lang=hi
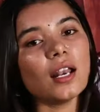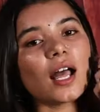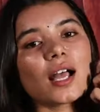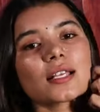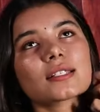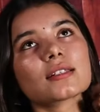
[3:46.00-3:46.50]

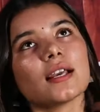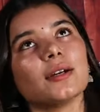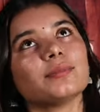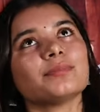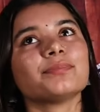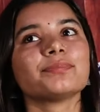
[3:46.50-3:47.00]
लास्ट है
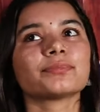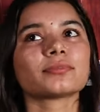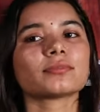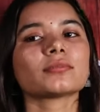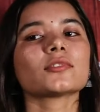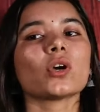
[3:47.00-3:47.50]

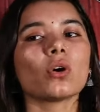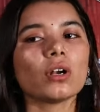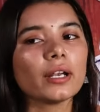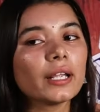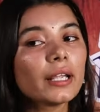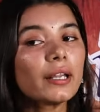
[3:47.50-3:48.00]
और
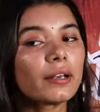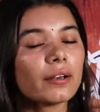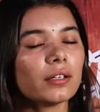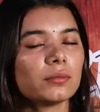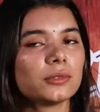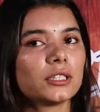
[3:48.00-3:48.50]
ली
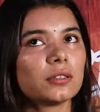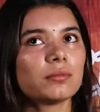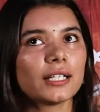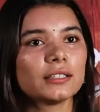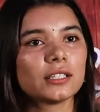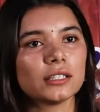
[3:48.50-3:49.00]
मतलब
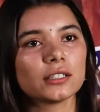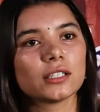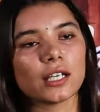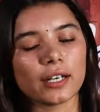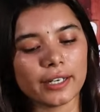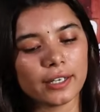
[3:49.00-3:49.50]
आई थिंक
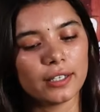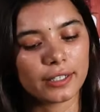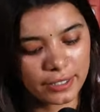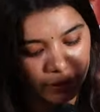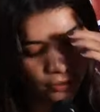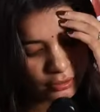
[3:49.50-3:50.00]
या
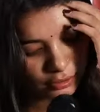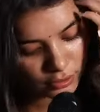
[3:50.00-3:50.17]
रियलिटी है